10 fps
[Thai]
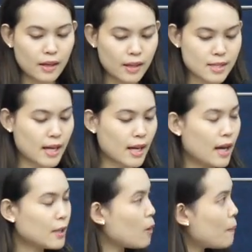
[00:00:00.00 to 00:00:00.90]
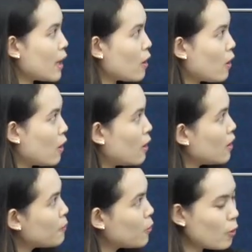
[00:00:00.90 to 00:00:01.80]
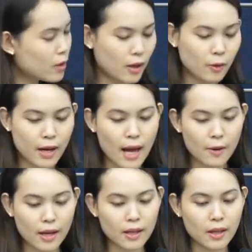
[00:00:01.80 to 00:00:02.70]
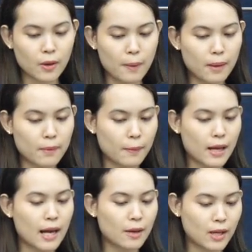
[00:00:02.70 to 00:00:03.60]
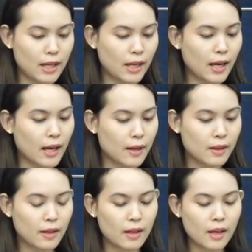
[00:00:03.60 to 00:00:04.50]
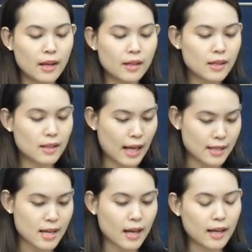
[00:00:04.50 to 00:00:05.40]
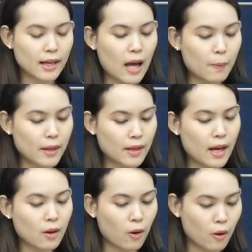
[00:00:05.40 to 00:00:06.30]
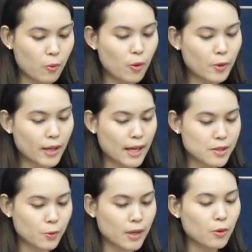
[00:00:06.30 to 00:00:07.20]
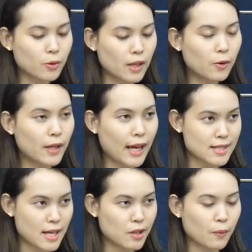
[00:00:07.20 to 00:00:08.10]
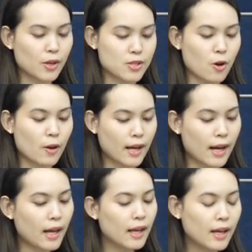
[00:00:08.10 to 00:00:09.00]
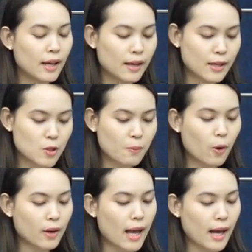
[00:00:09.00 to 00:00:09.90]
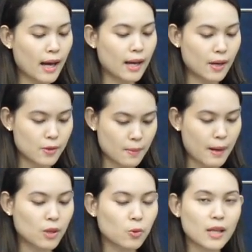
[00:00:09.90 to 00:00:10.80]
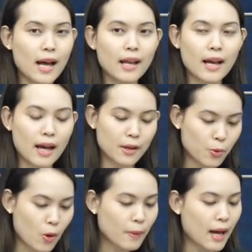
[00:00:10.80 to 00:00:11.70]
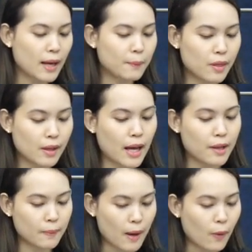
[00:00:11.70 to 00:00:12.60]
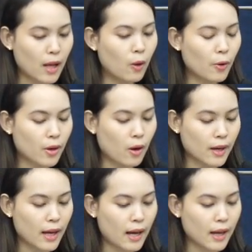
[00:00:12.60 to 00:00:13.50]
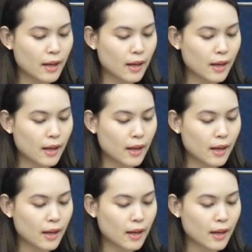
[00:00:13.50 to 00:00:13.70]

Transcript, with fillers: ดิฉันนะคะต่อไปขอพูดคร่าวๆนะคะเกี่ยวกับลำดับการวันนี้ค่ะหลังจากการกล่าวเปิดงานของผู้อำนวยการศูนย์นาโนเทคโนโลยีแห่งชาติสวทช.นะคะในชั่วโมงแรกค่ะเราจะพาทุกท่านนะคะร่วมไขปริศนาสภาวะโลกร้อนค่ะ